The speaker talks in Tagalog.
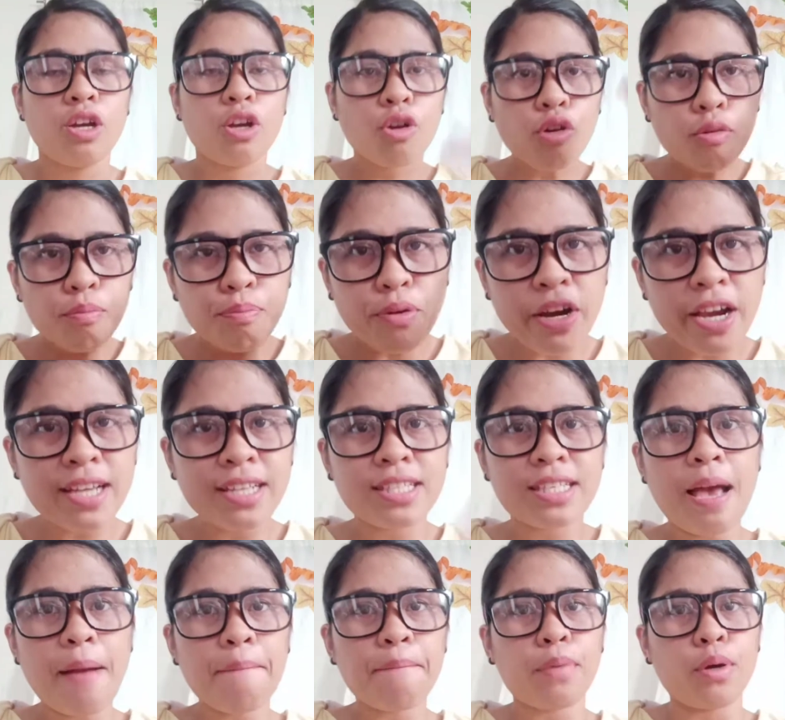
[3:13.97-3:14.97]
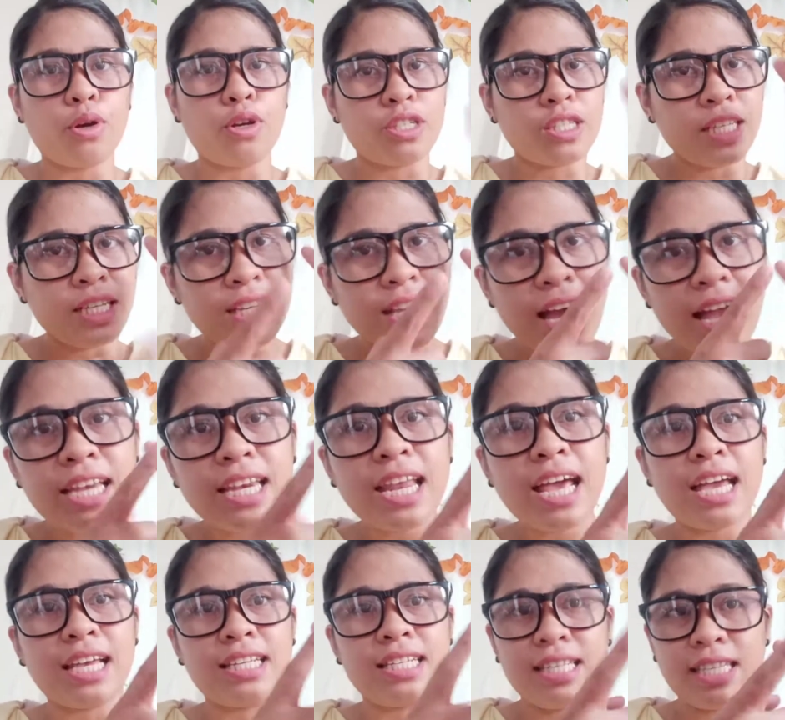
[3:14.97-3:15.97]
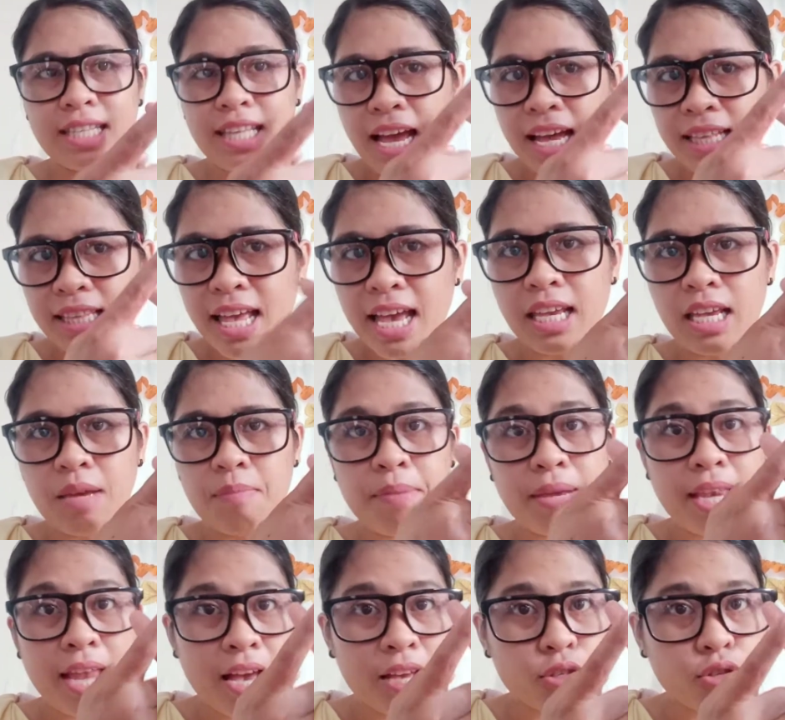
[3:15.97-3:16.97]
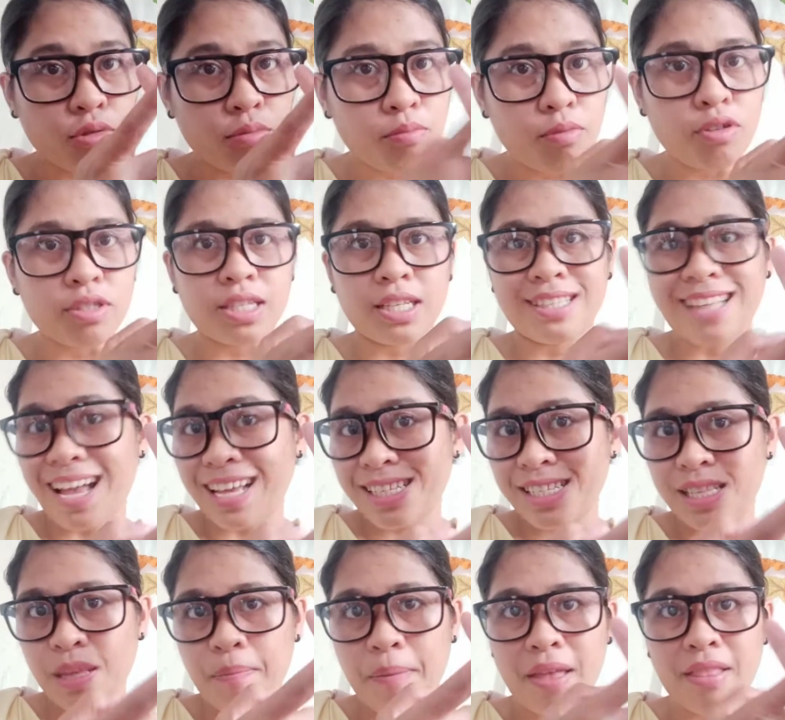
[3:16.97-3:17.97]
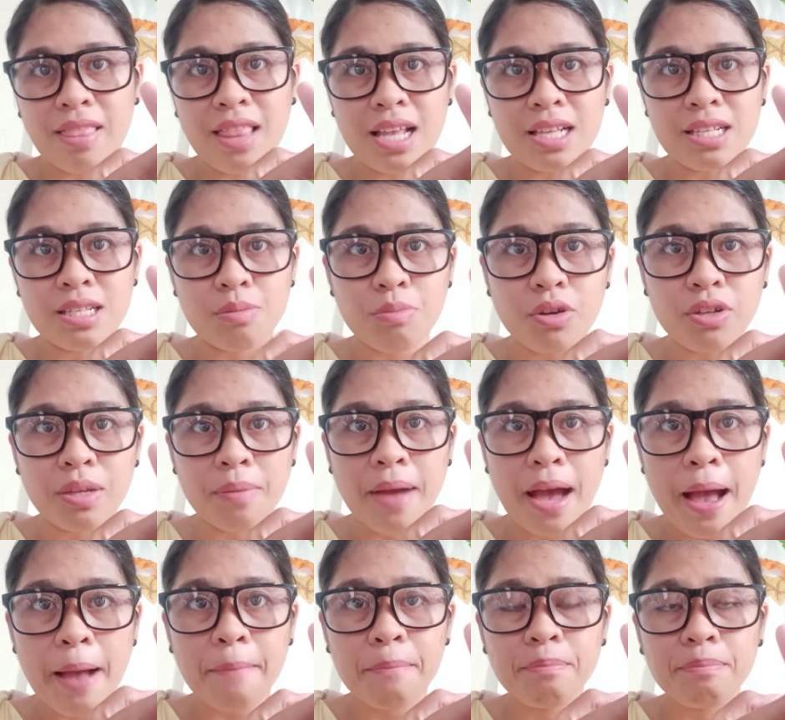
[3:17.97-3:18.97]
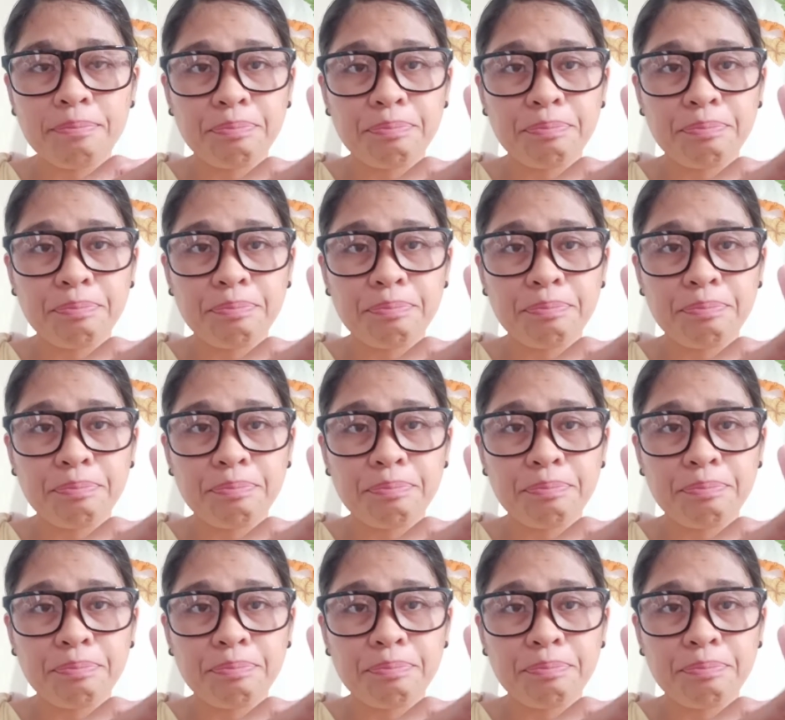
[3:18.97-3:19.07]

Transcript: kung for example, si nanay, si tatay, ipinasok mo sa tax dependence mo, di ba?